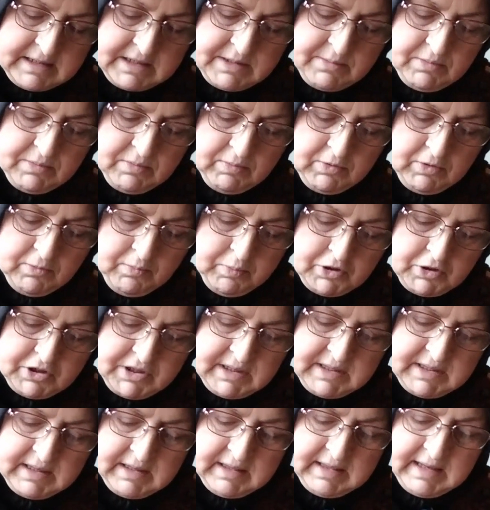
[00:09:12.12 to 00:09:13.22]
Şimdi bunu
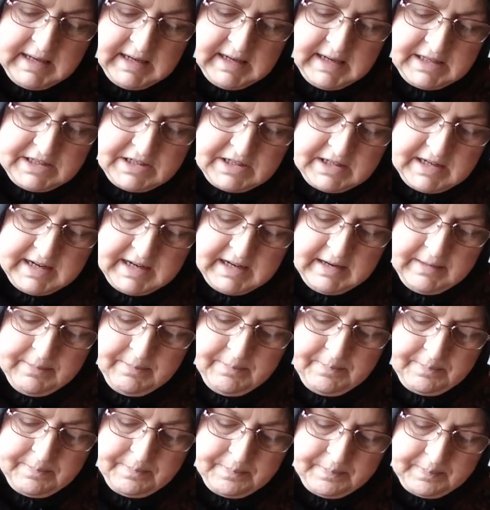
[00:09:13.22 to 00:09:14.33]
poşetinde
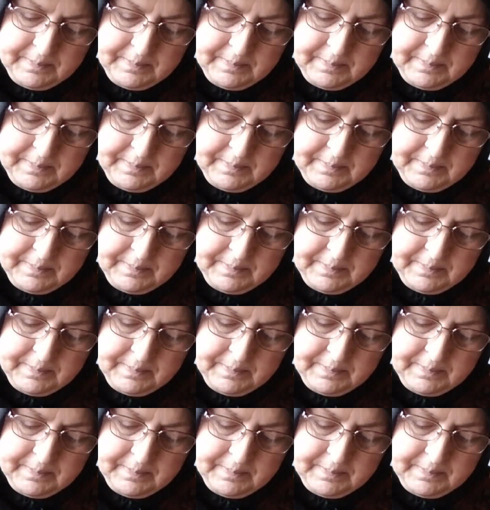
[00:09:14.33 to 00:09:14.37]
geçirelim.